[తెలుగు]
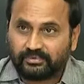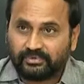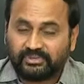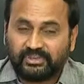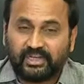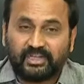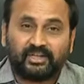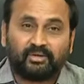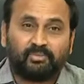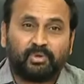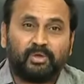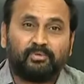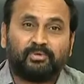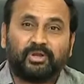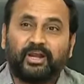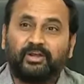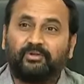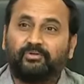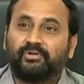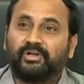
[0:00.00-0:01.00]
చంద్రబాబు
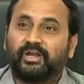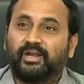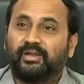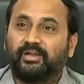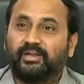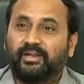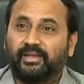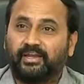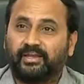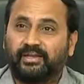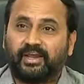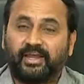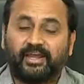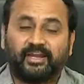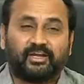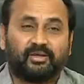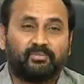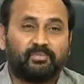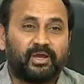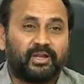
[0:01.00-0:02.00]
నాయుడు ఉండాడులే నా
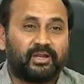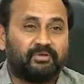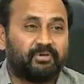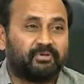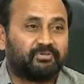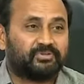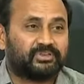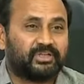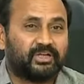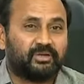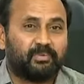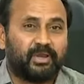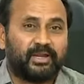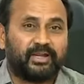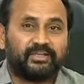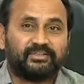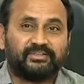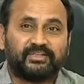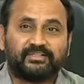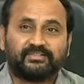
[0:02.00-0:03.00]
వెనకమాల వ్యవస్థలను
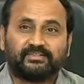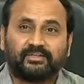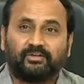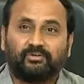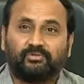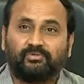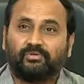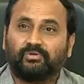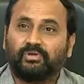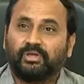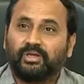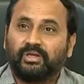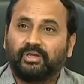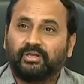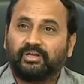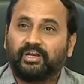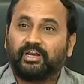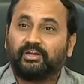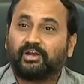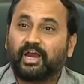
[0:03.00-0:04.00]
మేనేజ్ చేస్తాడు
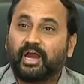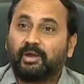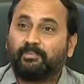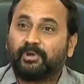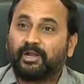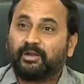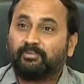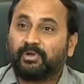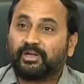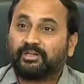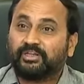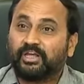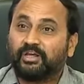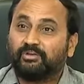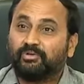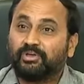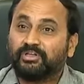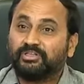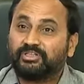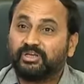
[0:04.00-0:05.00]
నేను
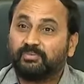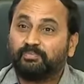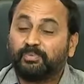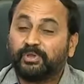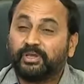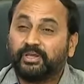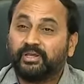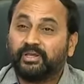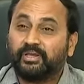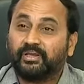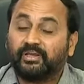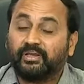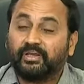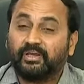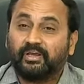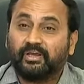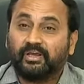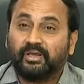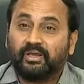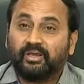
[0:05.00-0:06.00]
కాపాడబడతాను అని చెప్పి
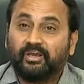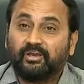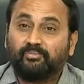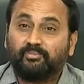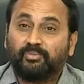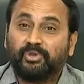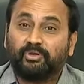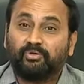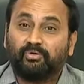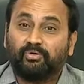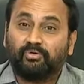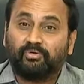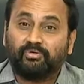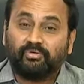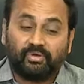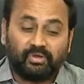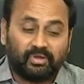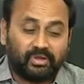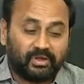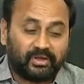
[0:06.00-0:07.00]
మీరు
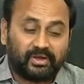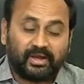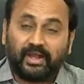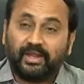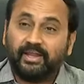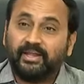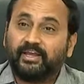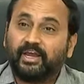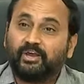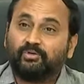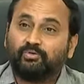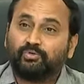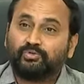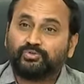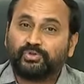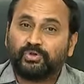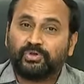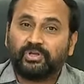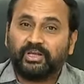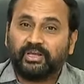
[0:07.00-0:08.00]
ఖాళీగా
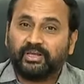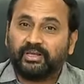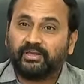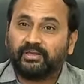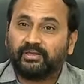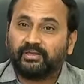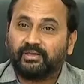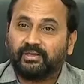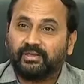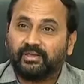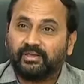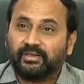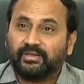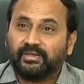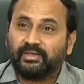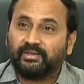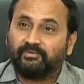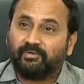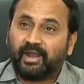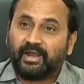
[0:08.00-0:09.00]
కూర్చొని
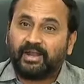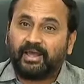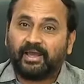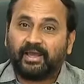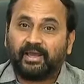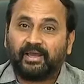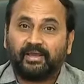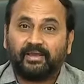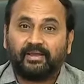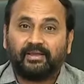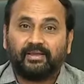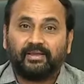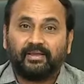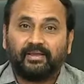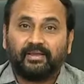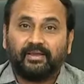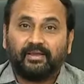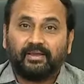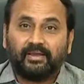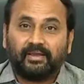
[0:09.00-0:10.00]
ఇవాళ
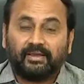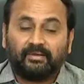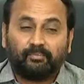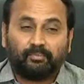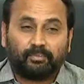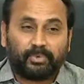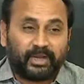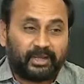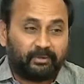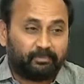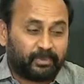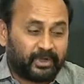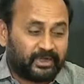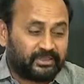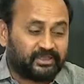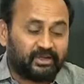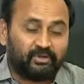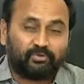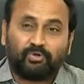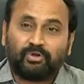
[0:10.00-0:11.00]
ప్ర
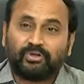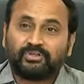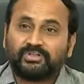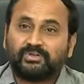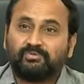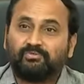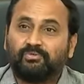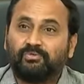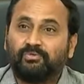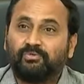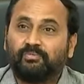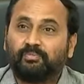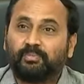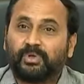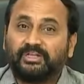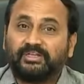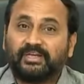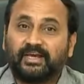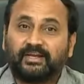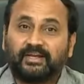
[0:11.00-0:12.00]
ప్రజల కోసము
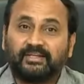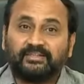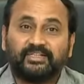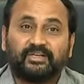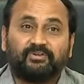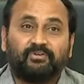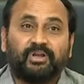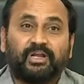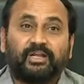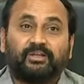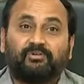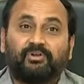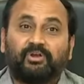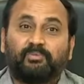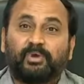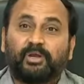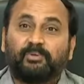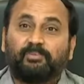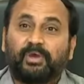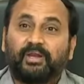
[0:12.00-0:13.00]
ప్రజారంజకమైనటువంటి
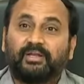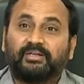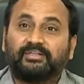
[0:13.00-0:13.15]
పరిపాలన